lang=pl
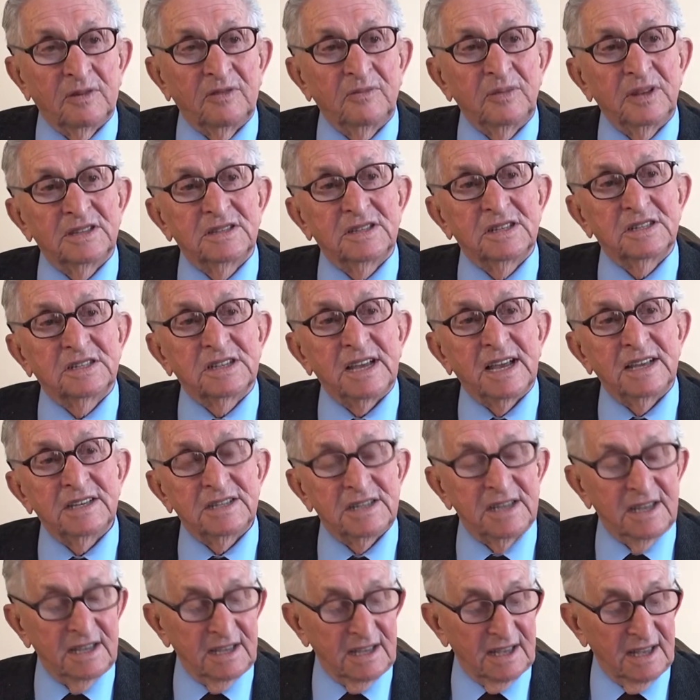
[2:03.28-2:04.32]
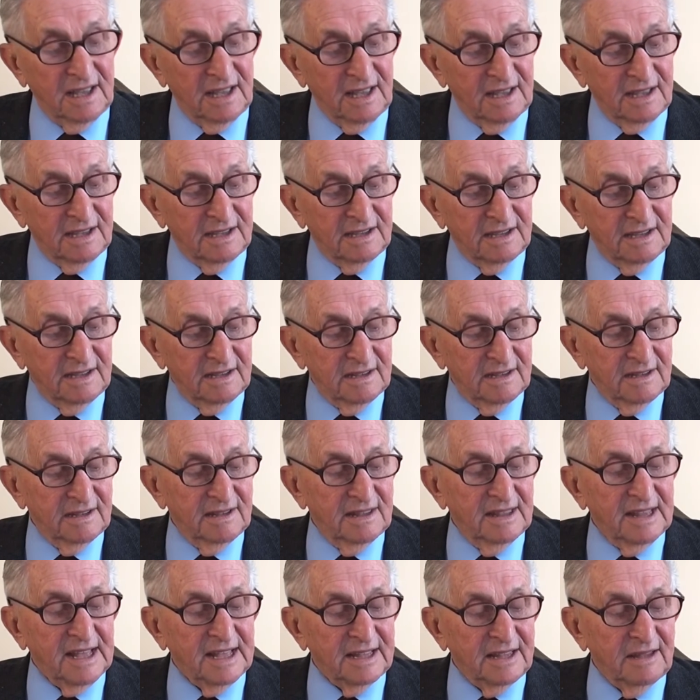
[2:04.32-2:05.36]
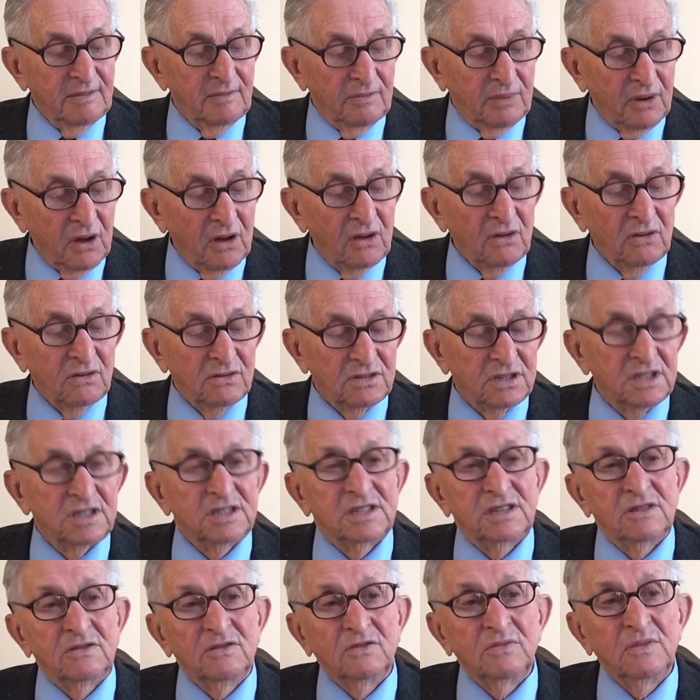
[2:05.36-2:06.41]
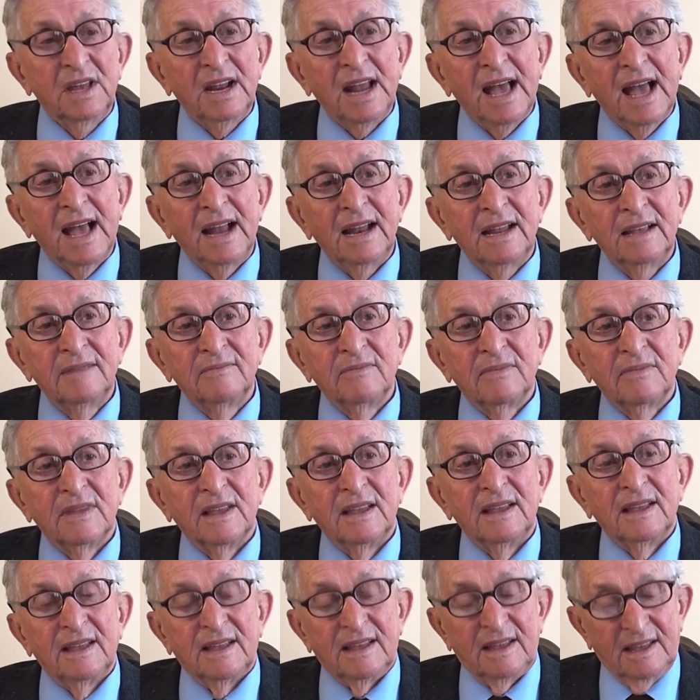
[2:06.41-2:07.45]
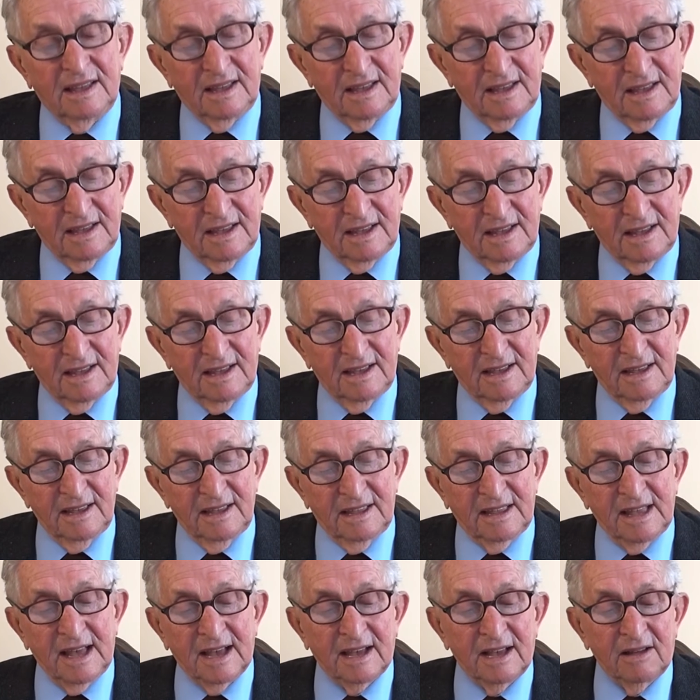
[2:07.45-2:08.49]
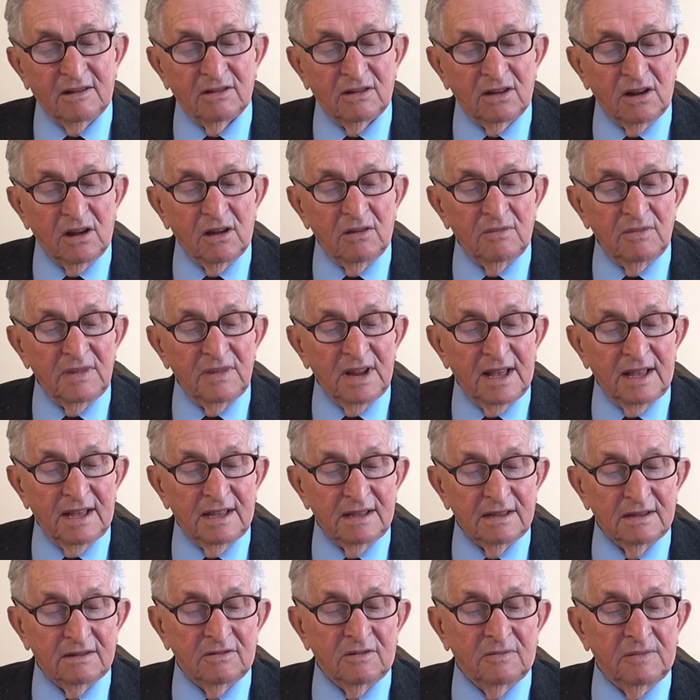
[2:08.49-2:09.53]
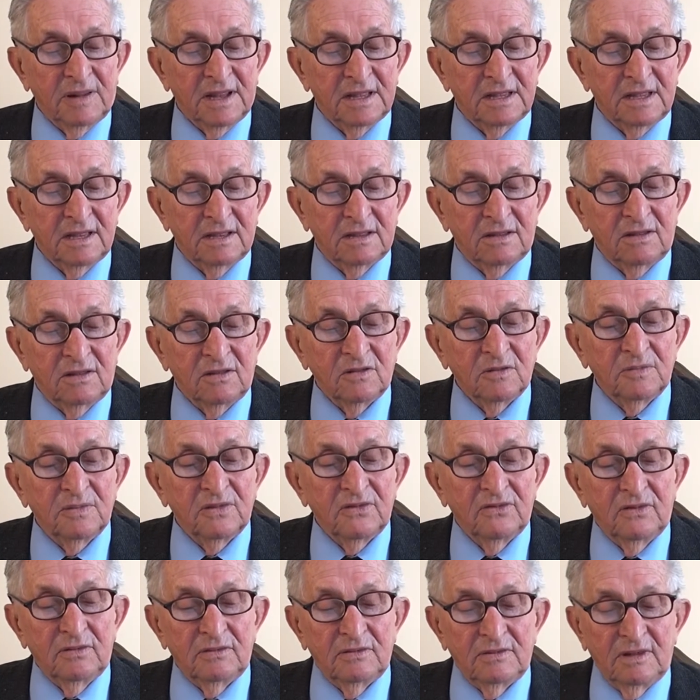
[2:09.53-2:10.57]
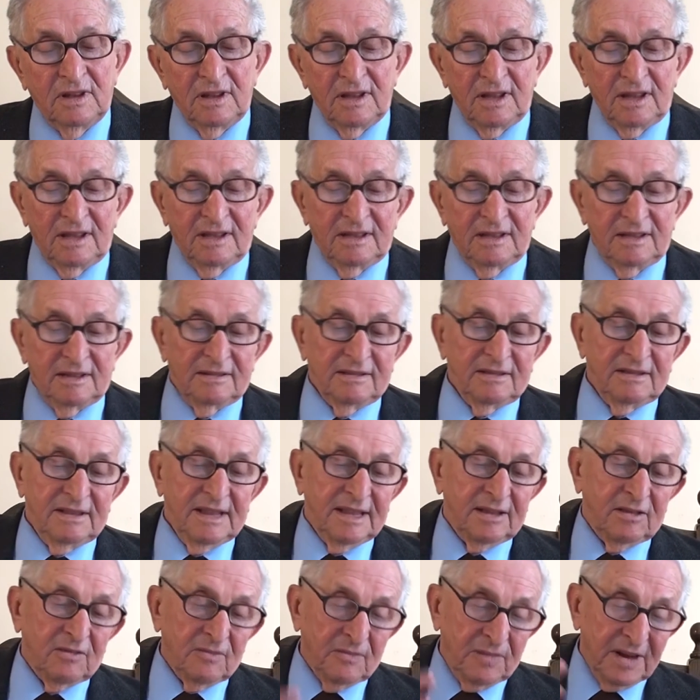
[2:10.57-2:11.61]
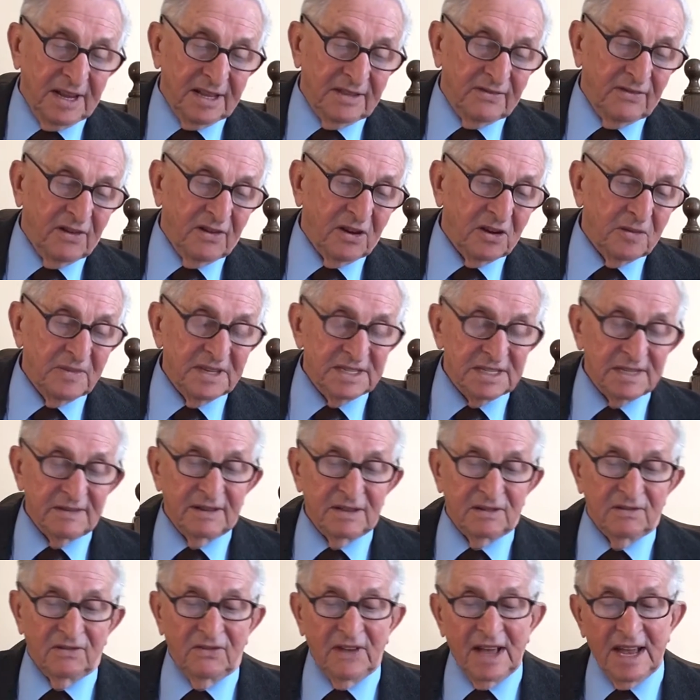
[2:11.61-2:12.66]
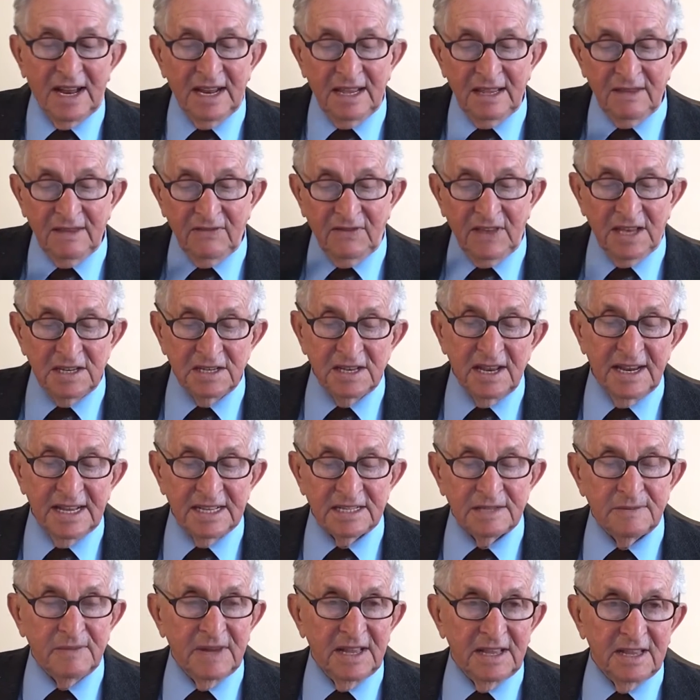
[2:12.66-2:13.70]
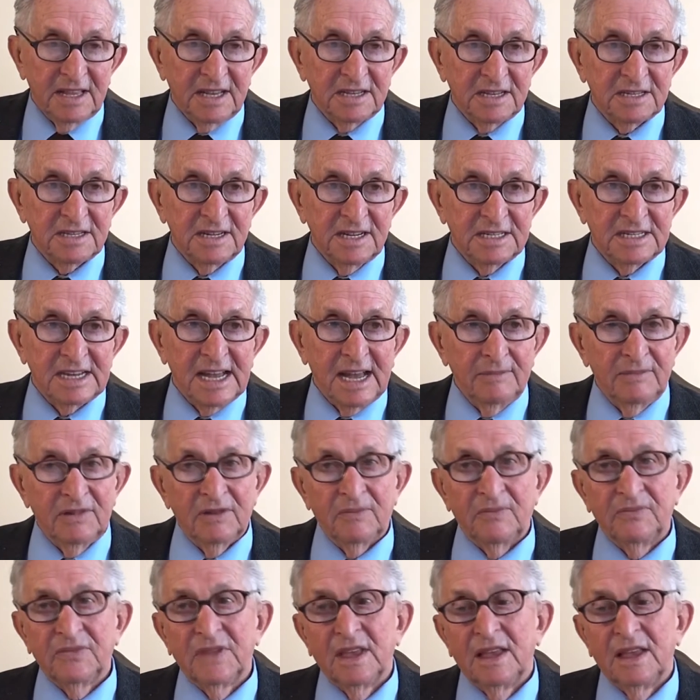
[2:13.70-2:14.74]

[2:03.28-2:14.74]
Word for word: bo w międzyczasie na tym polu Żydzi umierali. I taka ogromna kupa tych trupów na tą platformę załadowali i wieźli na cmentarz na żaby.